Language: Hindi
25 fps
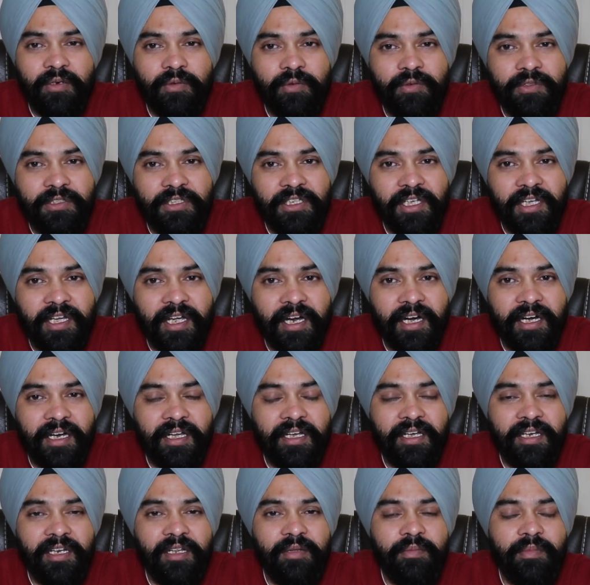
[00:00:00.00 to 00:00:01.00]
उसी
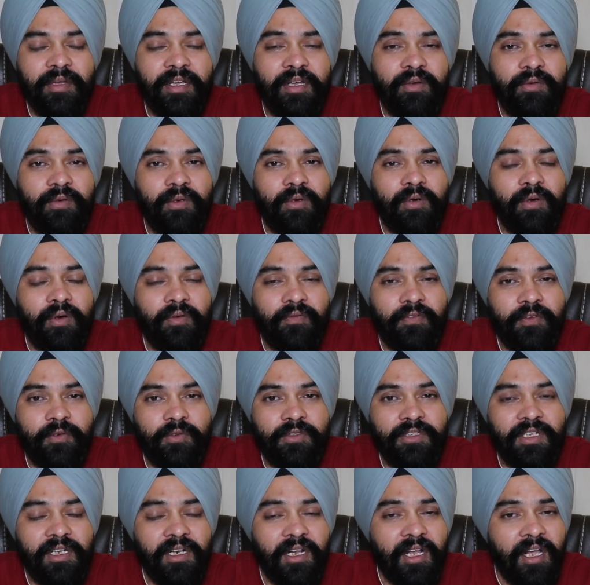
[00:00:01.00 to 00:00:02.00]
कैटेगरी में उनको
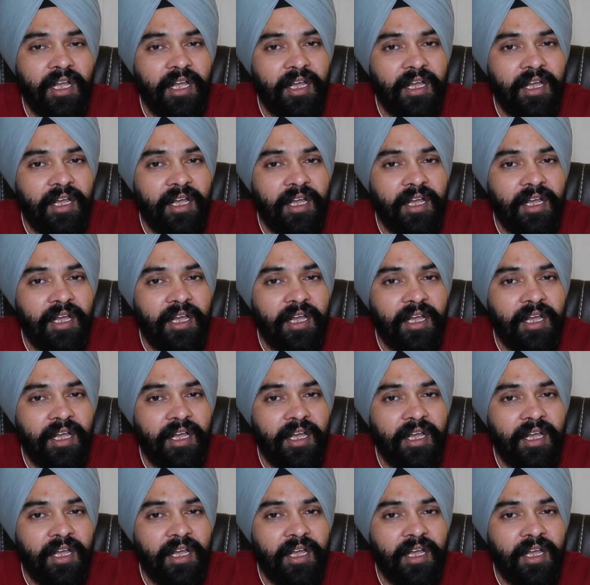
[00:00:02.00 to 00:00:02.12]
रिफ्यूज़ल